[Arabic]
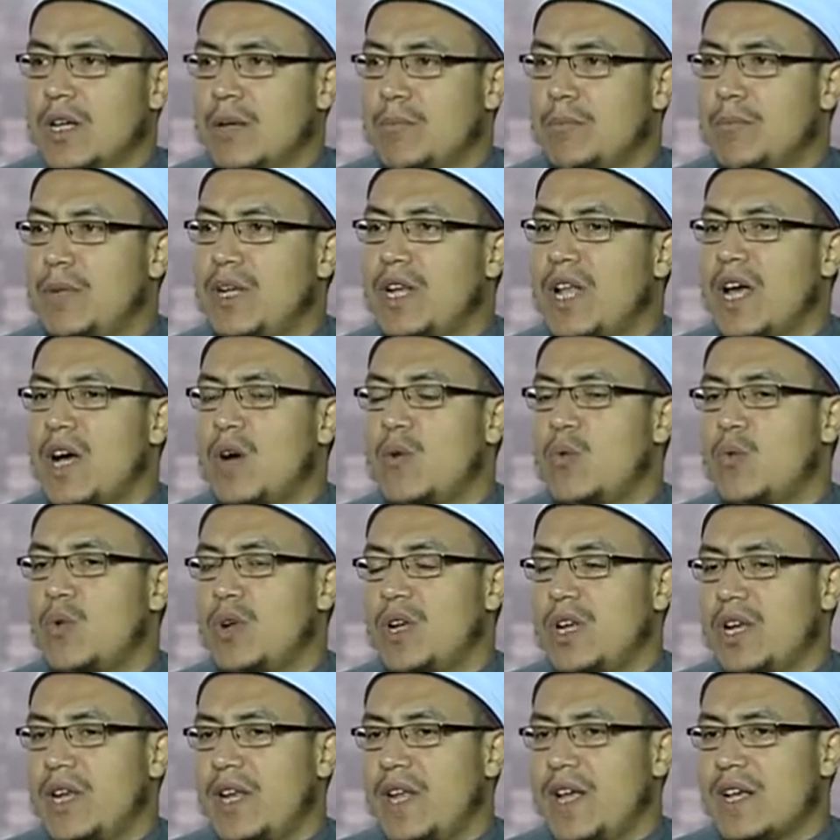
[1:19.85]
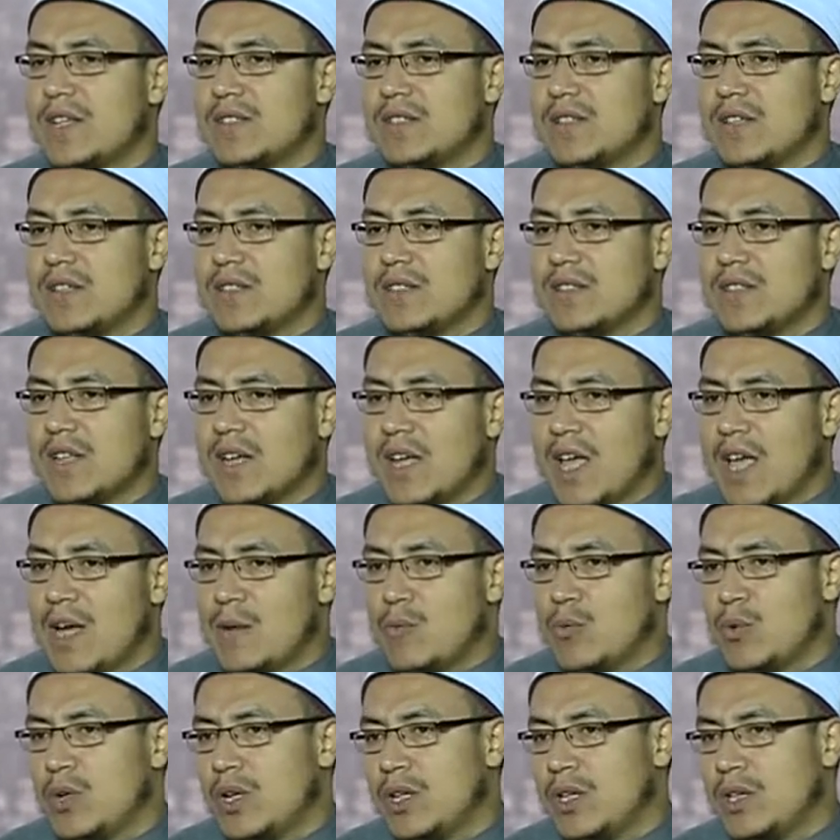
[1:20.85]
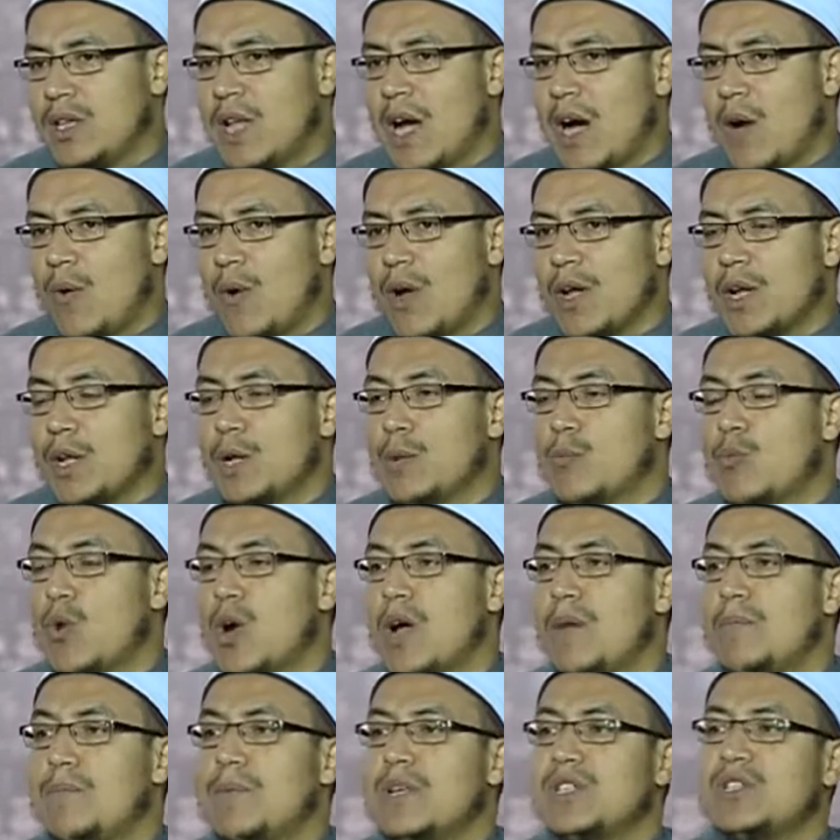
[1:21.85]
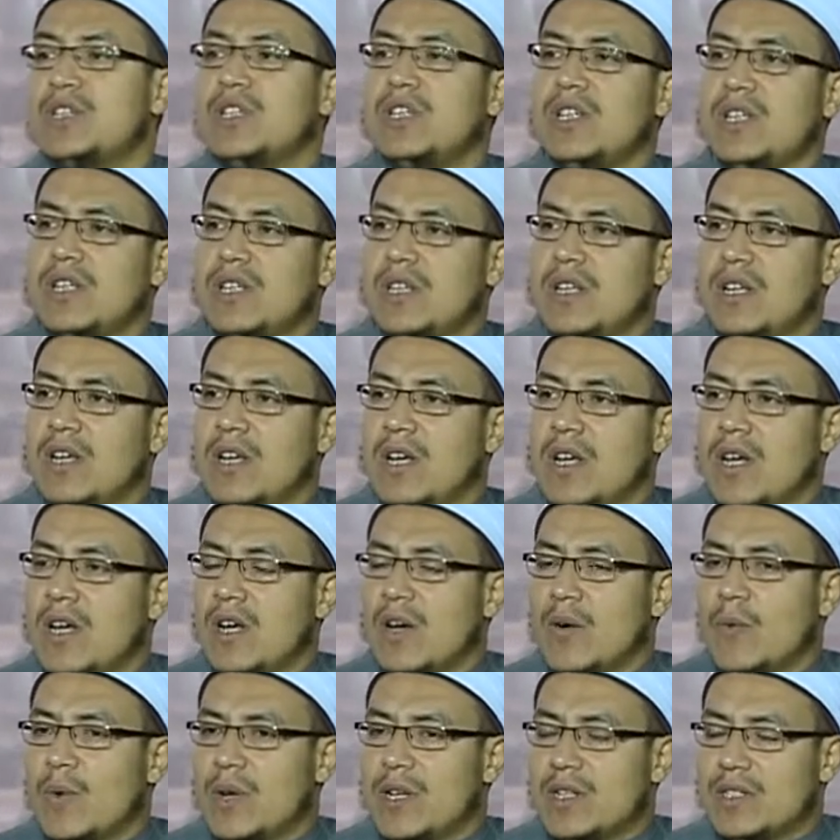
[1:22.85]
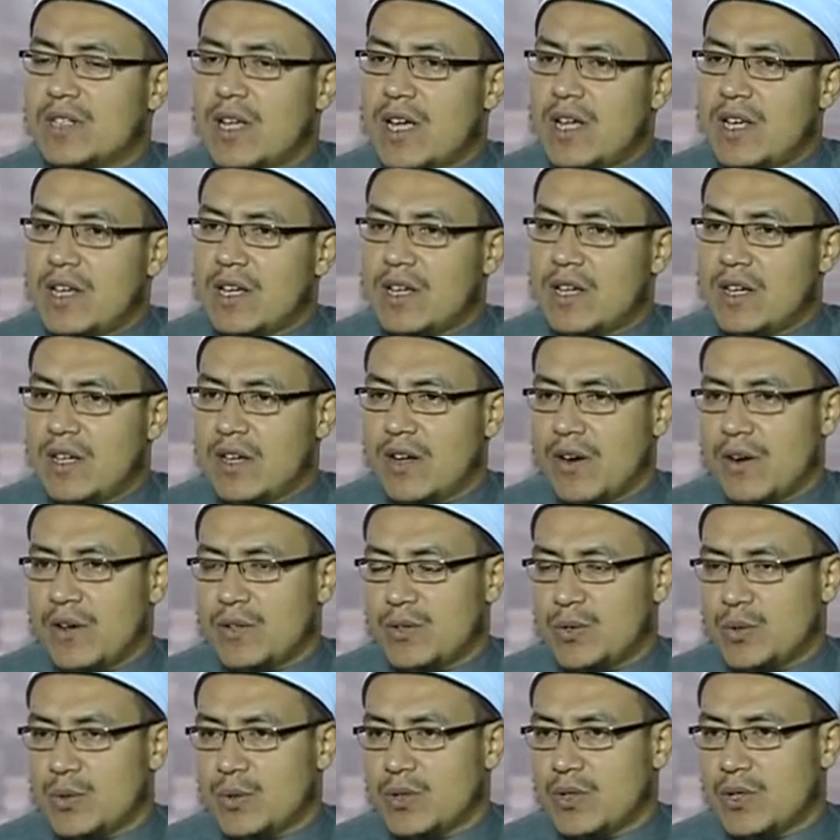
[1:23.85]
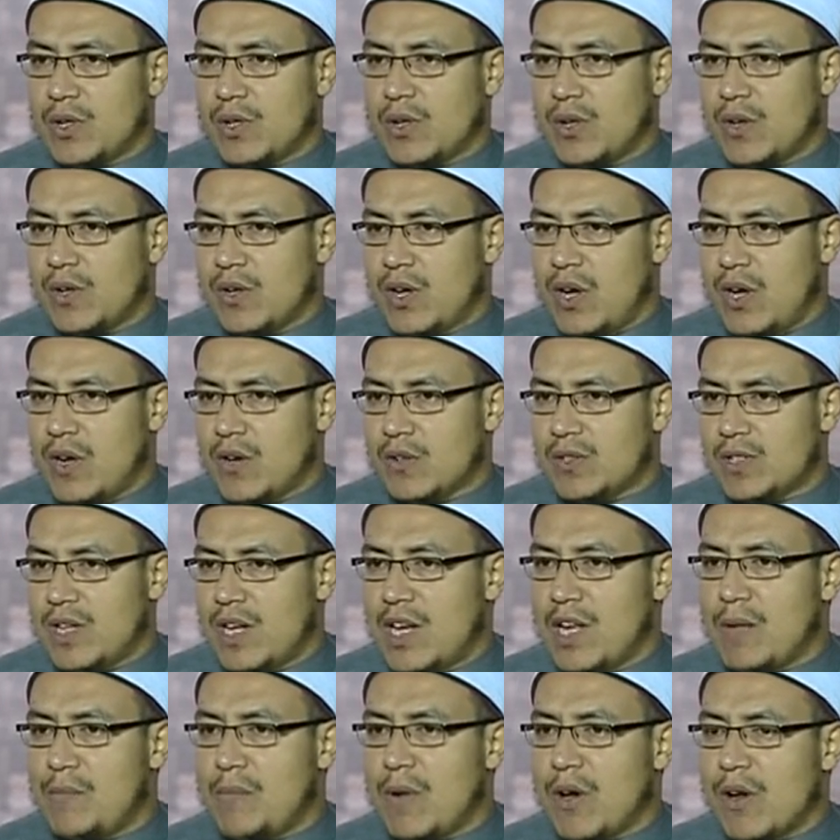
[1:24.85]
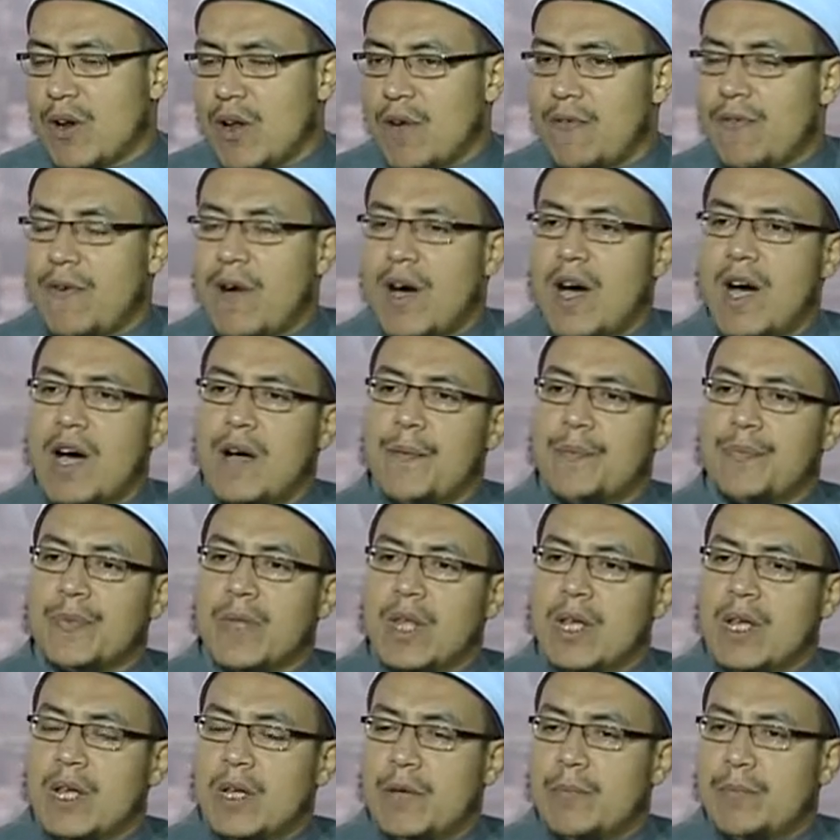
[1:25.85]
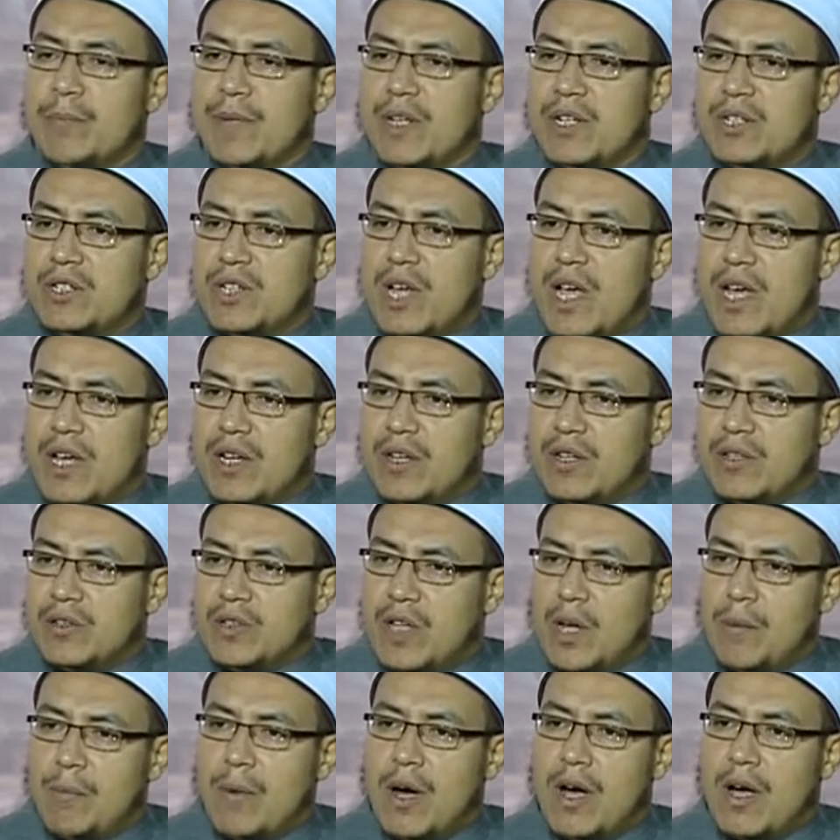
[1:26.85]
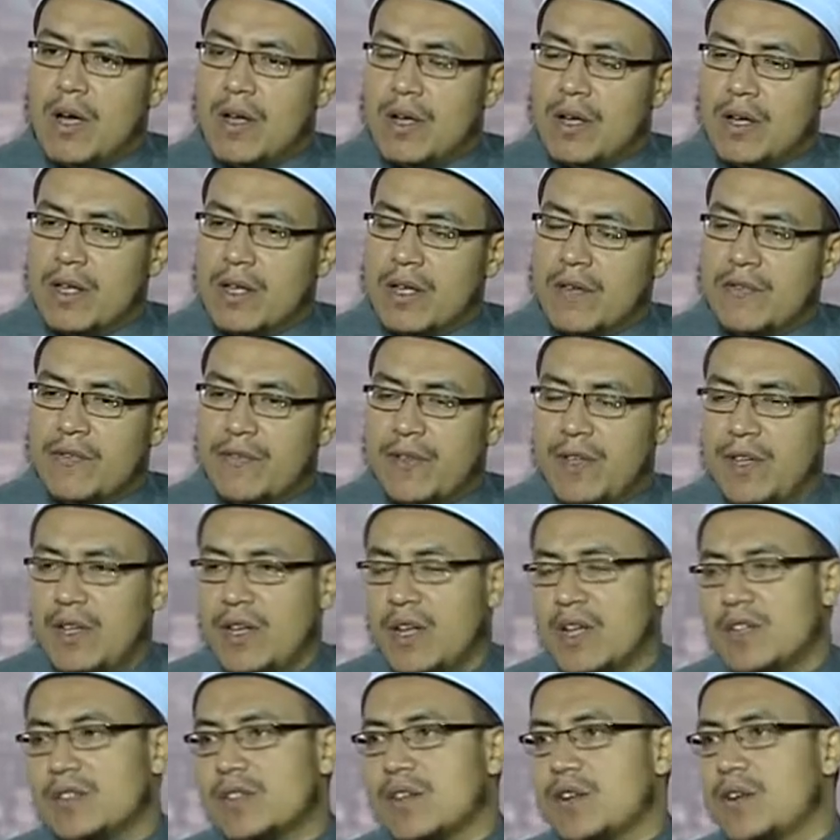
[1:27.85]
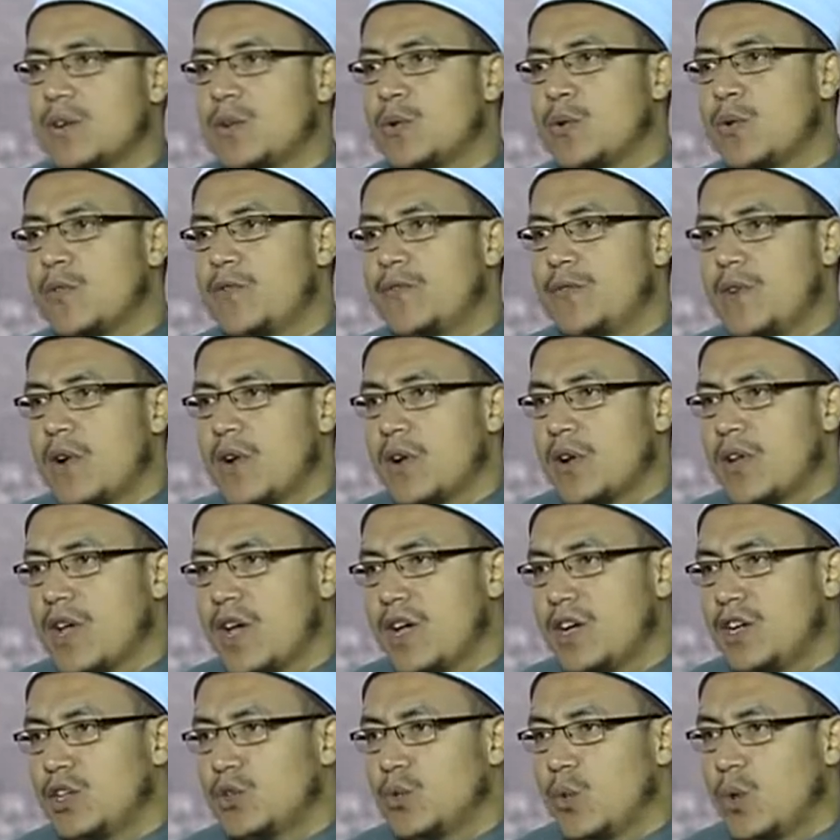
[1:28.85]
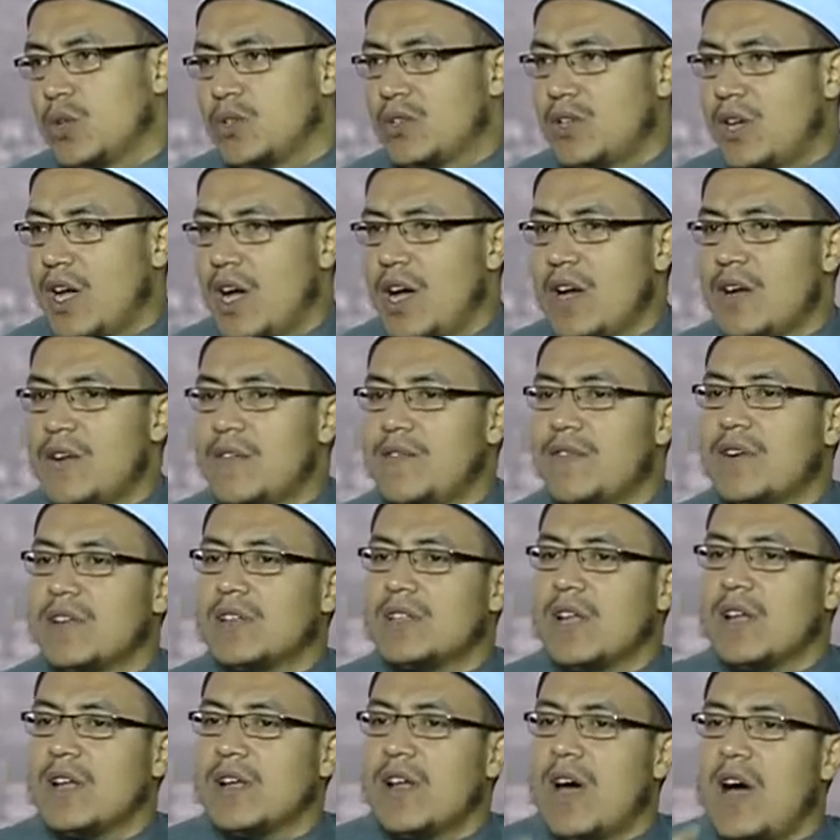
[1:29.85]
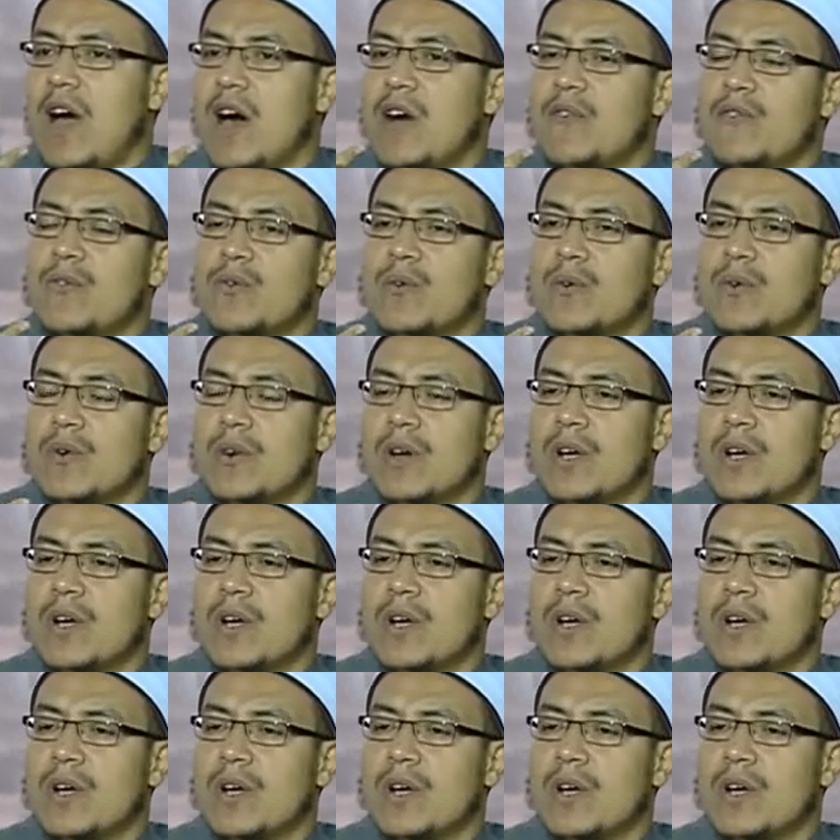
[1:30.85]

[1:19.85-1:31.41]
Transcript: مين أول الناس استجابوا للدعوة المهمشين ولذلك الرسول صلى الله عليه وسلم رفع من شأن طبقة في نظر الكفار كانت وضيعة فطلعها فوق